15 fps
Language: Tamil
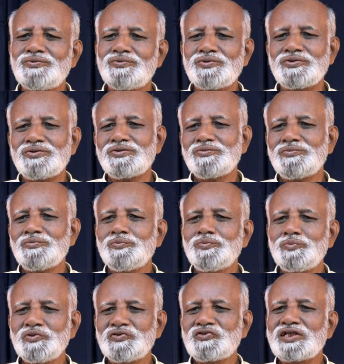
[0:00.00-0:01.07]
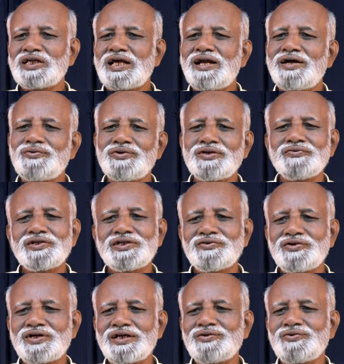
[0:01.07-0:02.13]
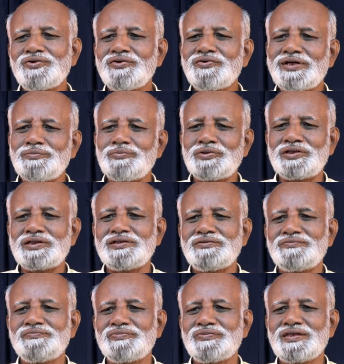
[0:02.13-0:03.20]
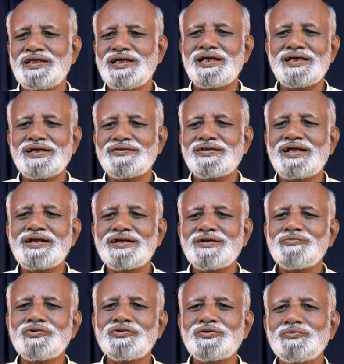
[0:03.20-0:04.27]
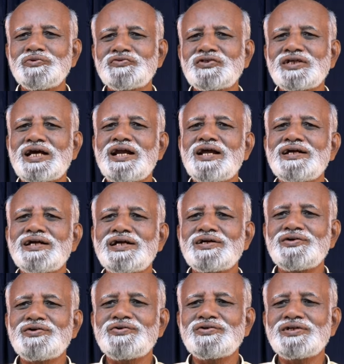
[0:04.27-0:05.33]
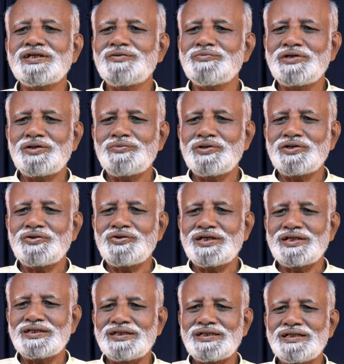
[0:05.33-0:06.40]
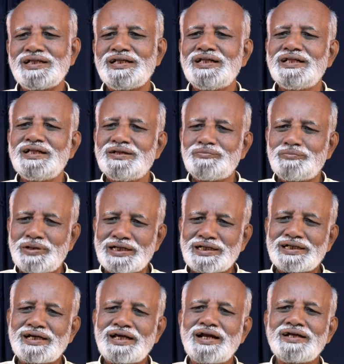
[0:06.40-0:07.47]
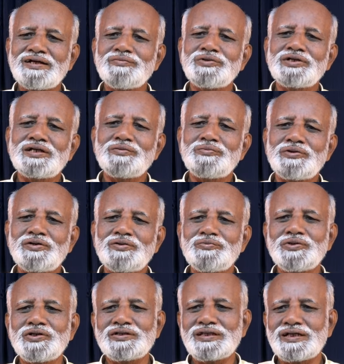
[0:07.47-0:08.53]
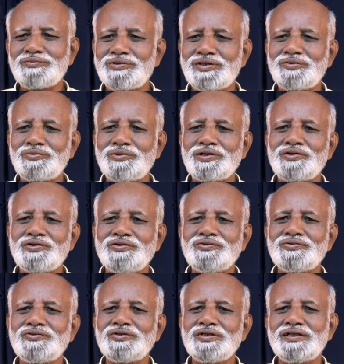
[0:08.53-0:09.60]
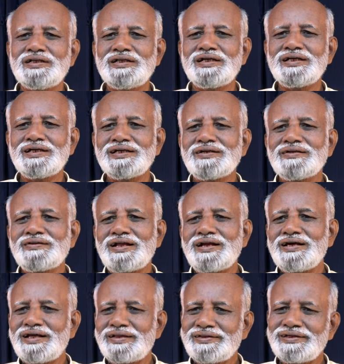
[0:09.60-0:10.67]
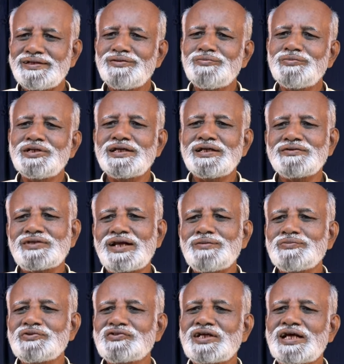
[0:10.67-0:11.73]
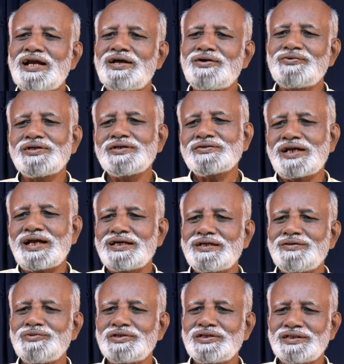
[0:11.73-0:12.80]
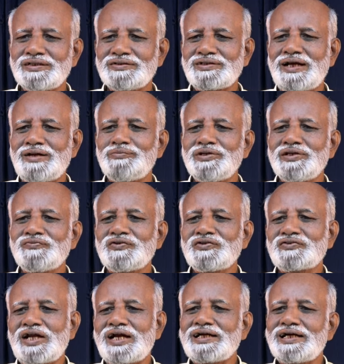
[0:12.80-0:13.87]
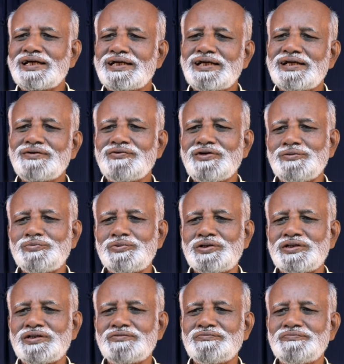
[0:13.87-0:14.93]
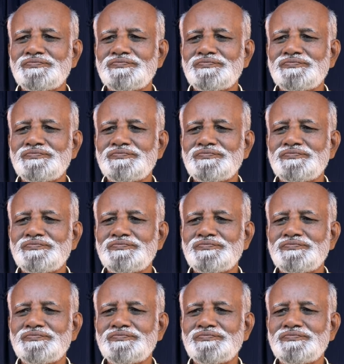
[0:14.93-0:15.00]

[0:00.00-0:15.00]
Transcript: ஒரு மிஸ்டிக்கலாக கூட வெற்றி வர்றது கூட வாய்ப்பு இருக்குது ஆனால் இருந்தாலும் நம்ம வந்து மிஸ்டிக்கலாக நடக்கணும்னு நம்ம எதிர்பார்க்கக்கூடாது ப்ராக்டிக்கலாக நம்ம என்ன பண்ணணுமோ அதை நம்ம எதிர்பார்க்கணும் ஆனால் இருந்தாலும் அதையும் மீறி சில மிஸ்டிக்கலாக கூட சில நமக்கு சில பெனிஃபிட்ஸ்லாம் கிடைக்கிறதுக்கு வாய்ப்பு இருக்குது